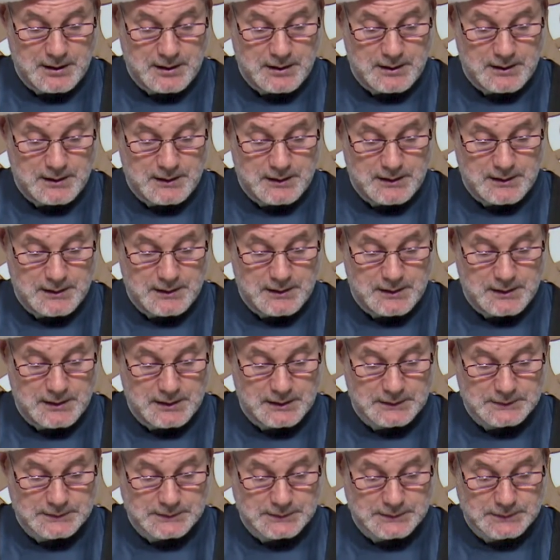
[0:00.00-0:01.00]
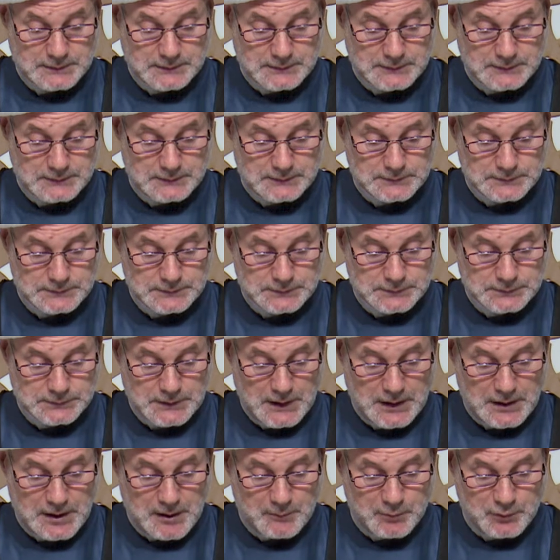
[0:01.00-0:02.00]
آه،
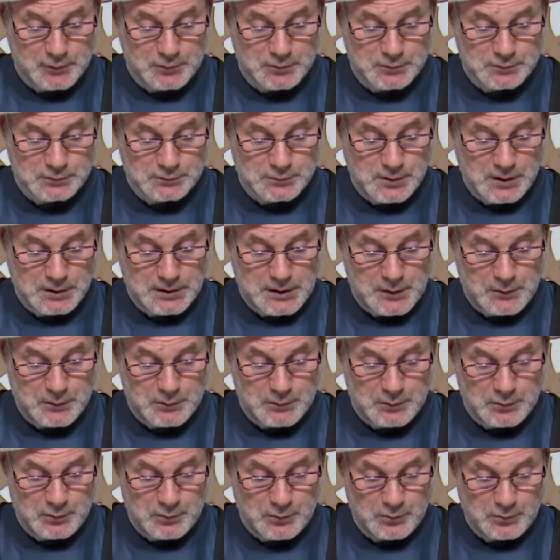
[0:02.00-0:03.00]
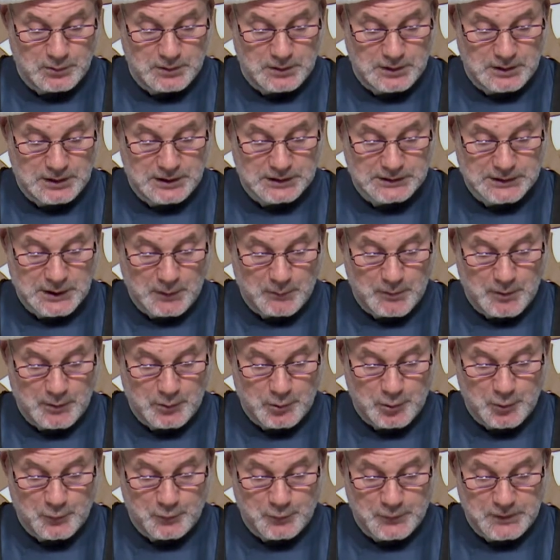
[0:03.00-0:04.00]
طلبه وقوله
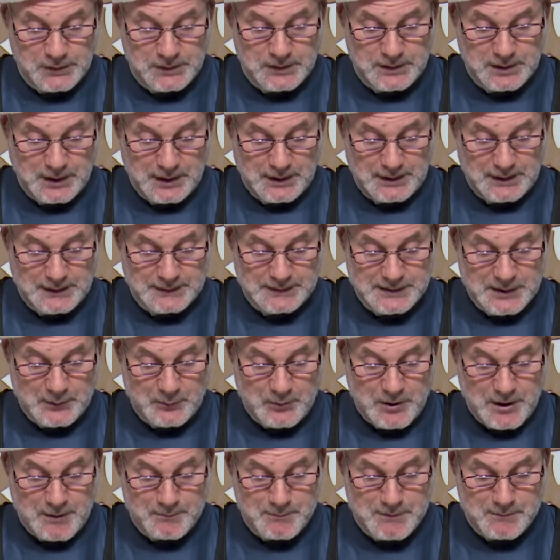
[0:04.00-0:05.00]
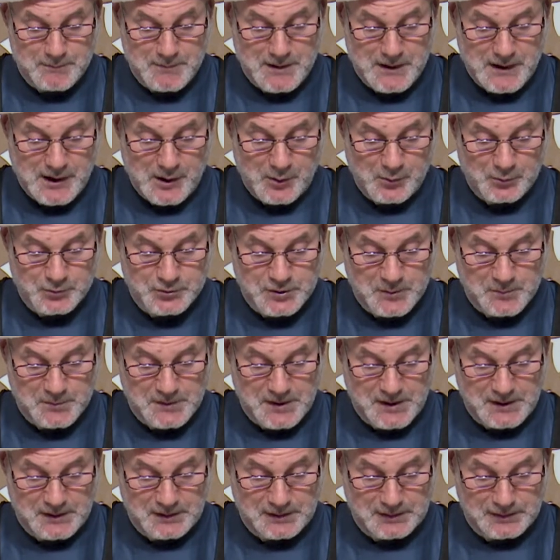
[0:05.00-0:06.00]
لتوقفه على دوام ما
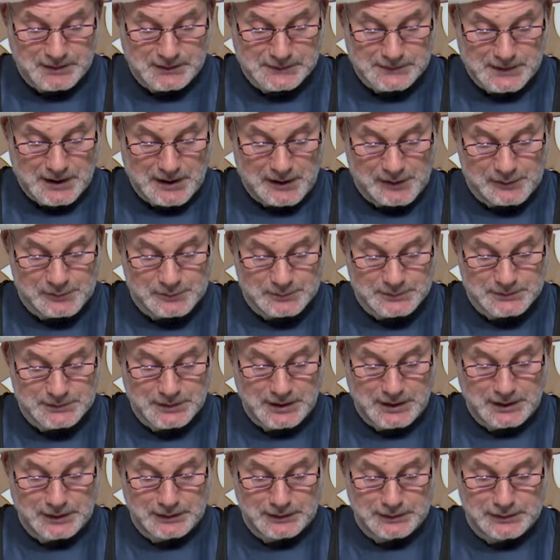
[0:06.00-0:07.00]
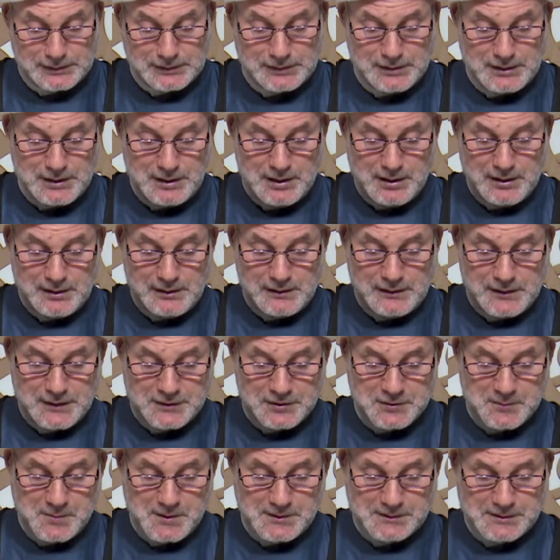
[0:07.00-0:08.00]
أوجبنا انقطاعه يعني
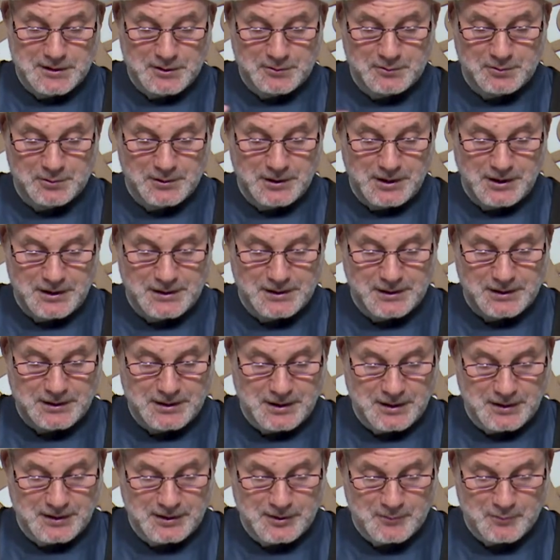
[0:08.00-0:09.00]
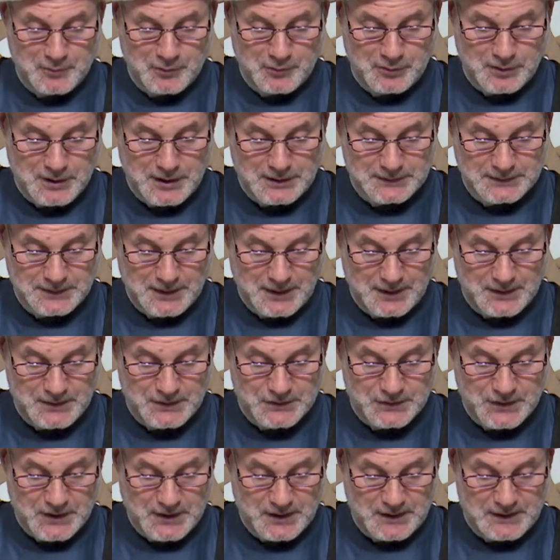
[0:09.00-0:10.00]
يجب أن تكون الحركة غير منقطعة
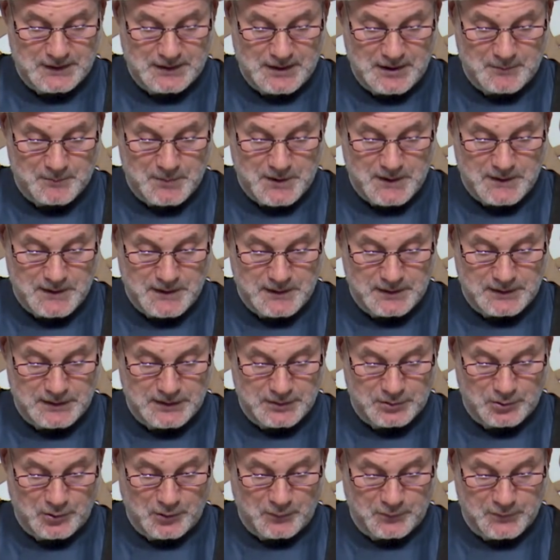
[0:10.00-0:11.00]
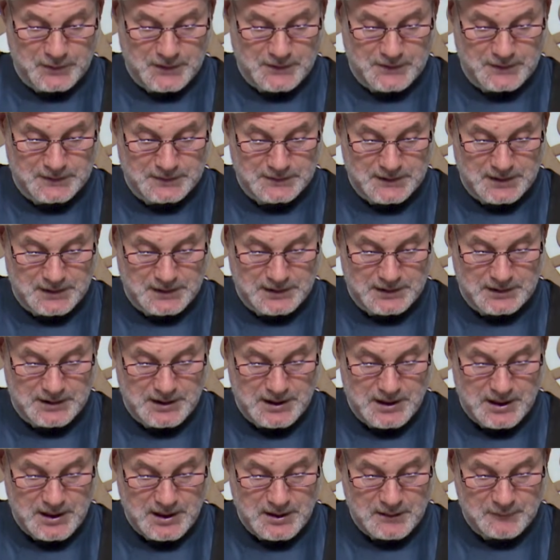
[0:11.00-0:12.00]
إشارة إلى بيان ضعف هذا الدليل
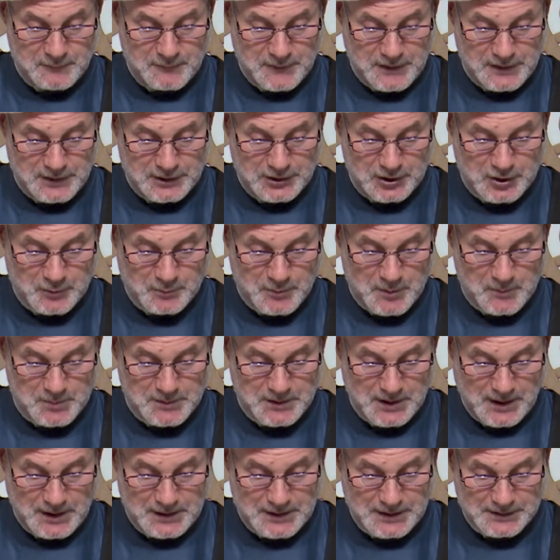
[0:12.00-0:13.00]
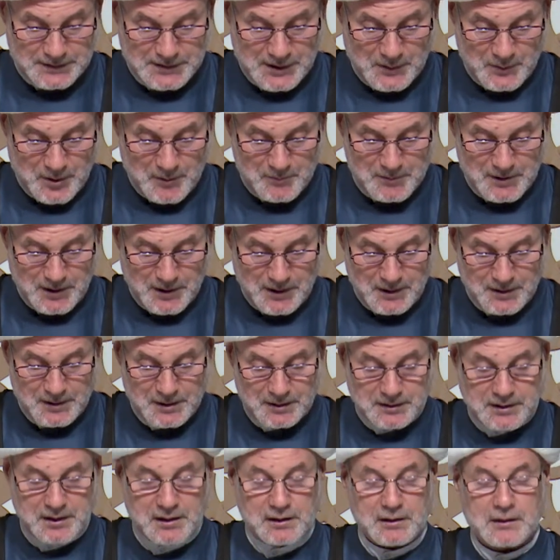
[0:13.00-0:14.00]
فإنه مبني على دوام
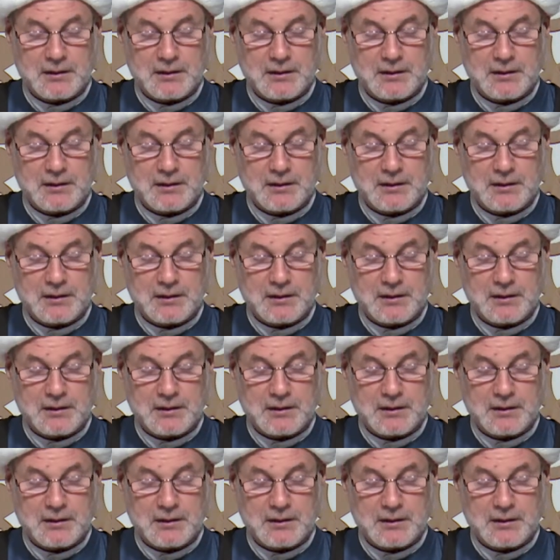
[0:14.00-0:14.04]
الحركة